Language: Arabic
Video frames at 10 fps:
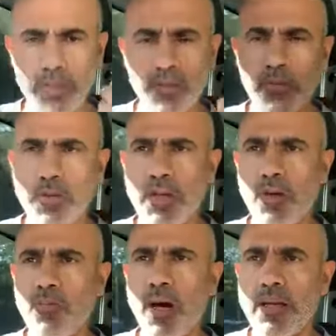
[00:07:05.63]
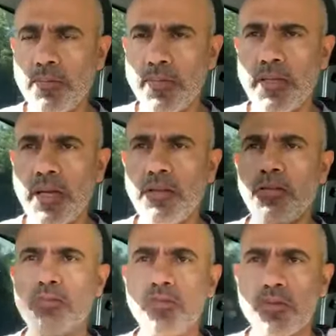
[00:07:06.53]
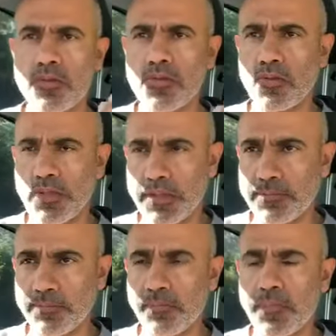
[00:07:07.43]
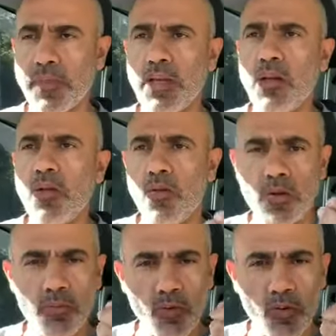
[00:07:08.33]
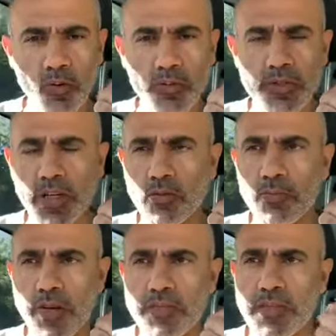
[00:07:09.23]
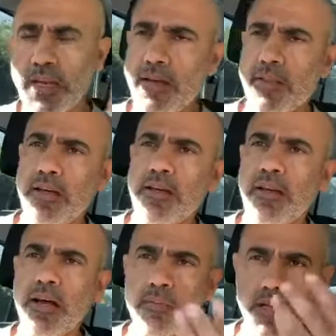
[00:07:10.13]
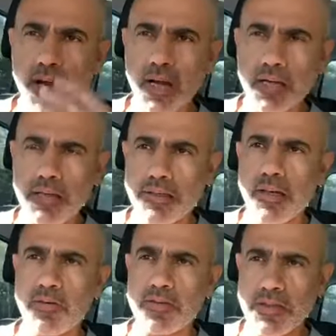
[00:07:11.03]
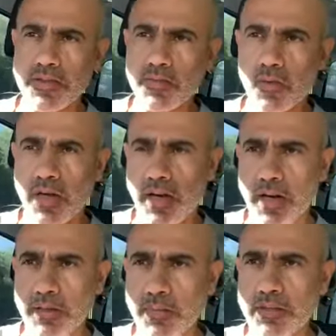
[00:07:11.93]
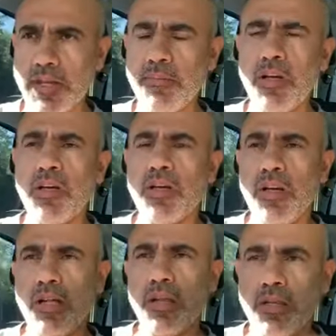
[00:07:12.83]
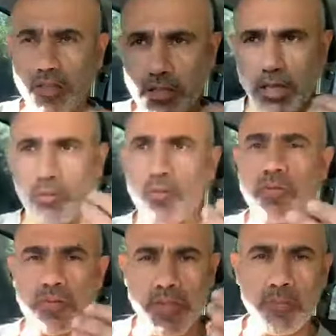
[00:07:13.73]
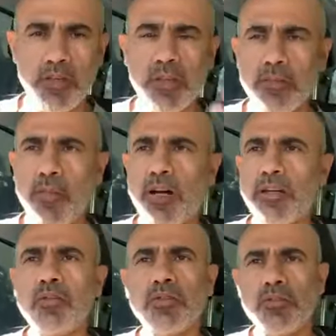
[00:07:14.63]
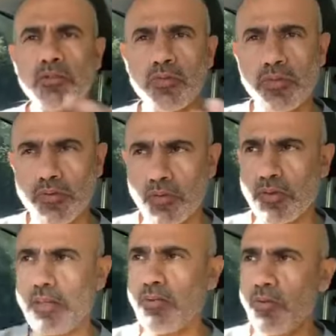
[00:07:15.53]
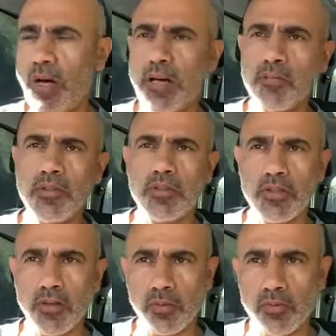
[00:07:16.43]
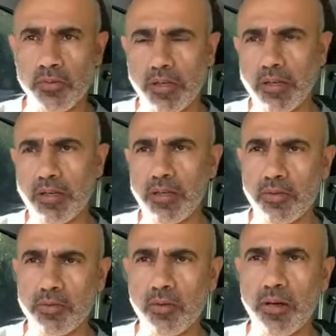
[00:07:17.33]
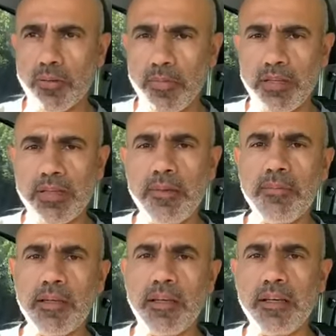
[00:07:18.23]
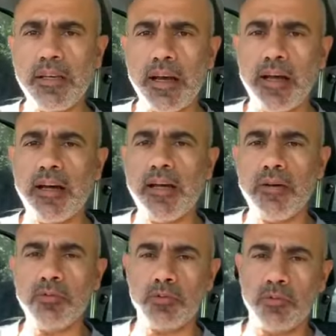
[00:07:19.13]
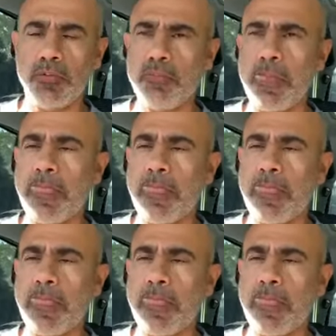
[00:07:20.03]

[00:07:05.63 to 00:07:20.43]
100 العمال ال 100 ينتجون الانسولين دول مو كلهم يشتغلون بنفس اللحظه هذا من ناكل احنا ويصير سكر عالي بالدم يشتغلون 70 80 ينتجون انسولين على مود ينقلون السكر من الدم للخلايا وتروح